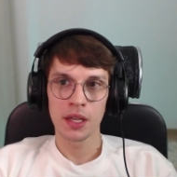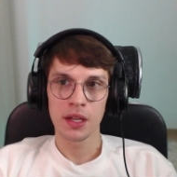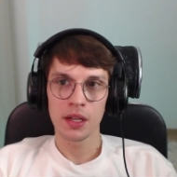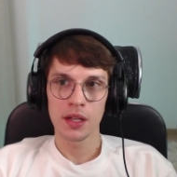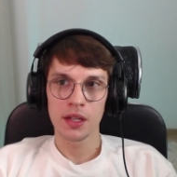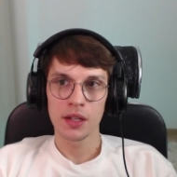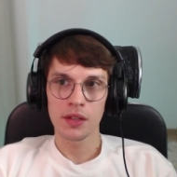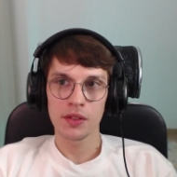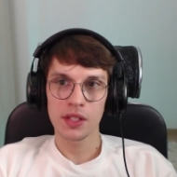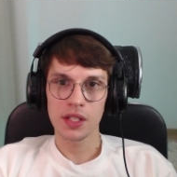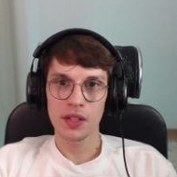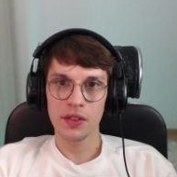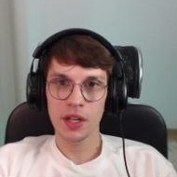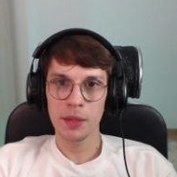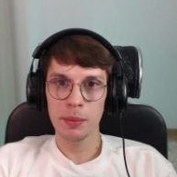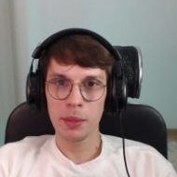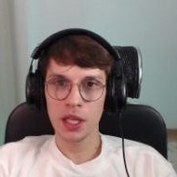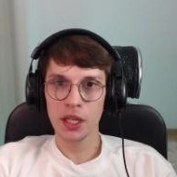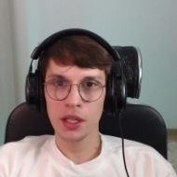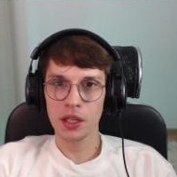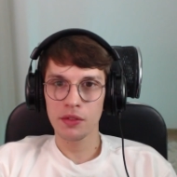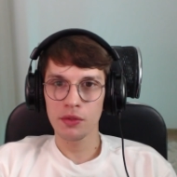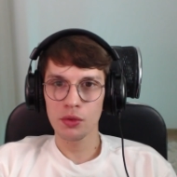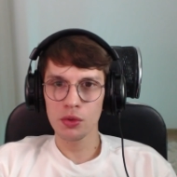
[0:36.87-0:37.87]
В
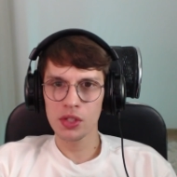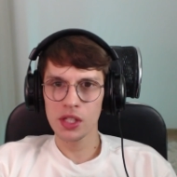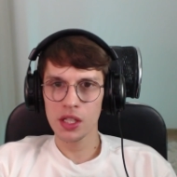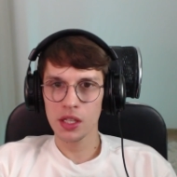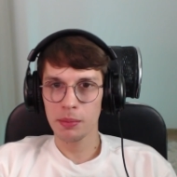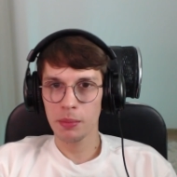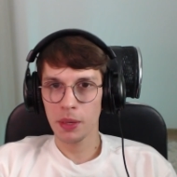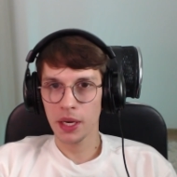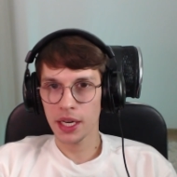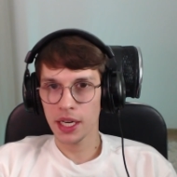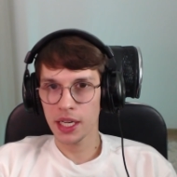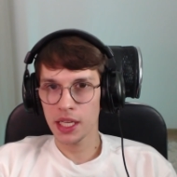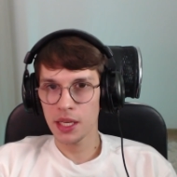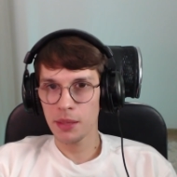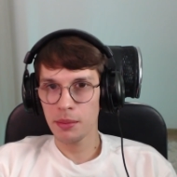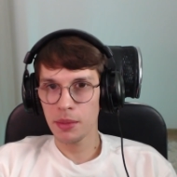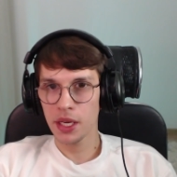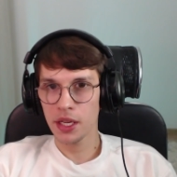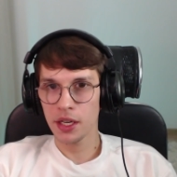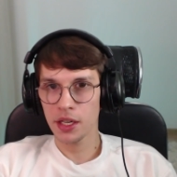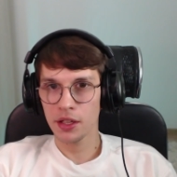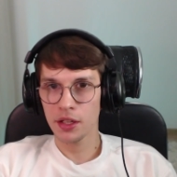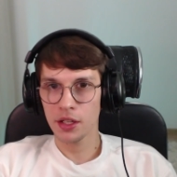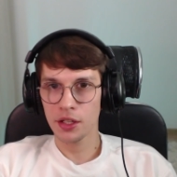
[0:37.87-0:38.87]
современных вузах, по крайней
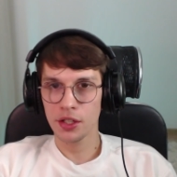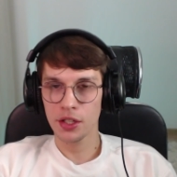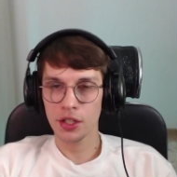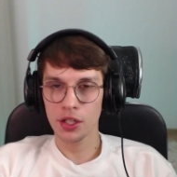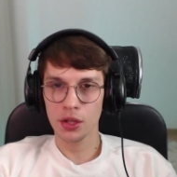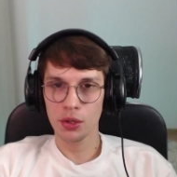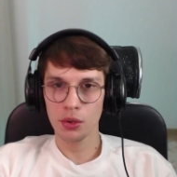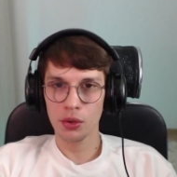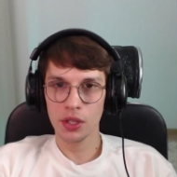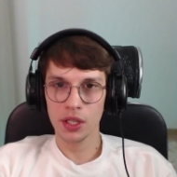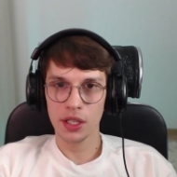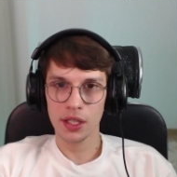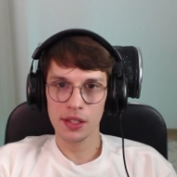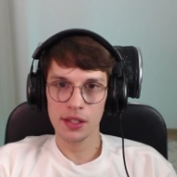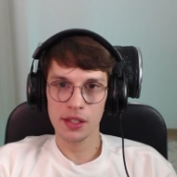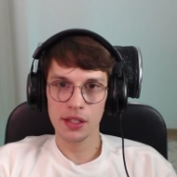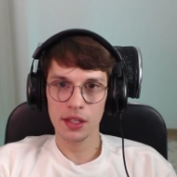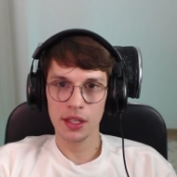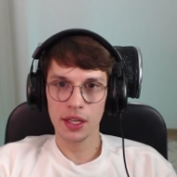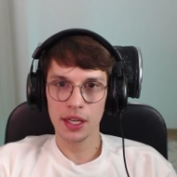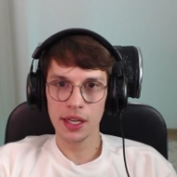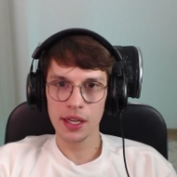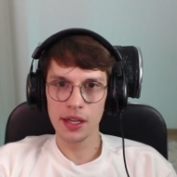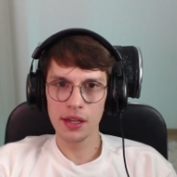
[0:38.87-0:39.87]
мере на территории
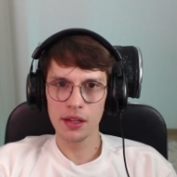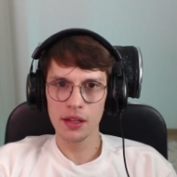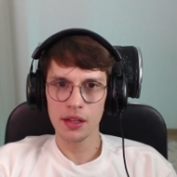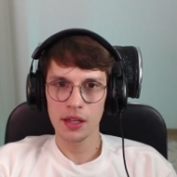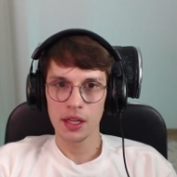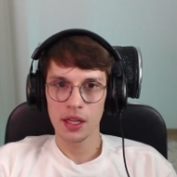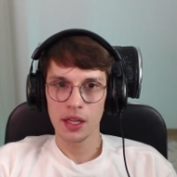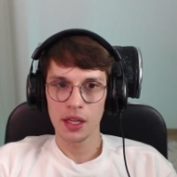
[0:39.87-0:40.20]
СНГ,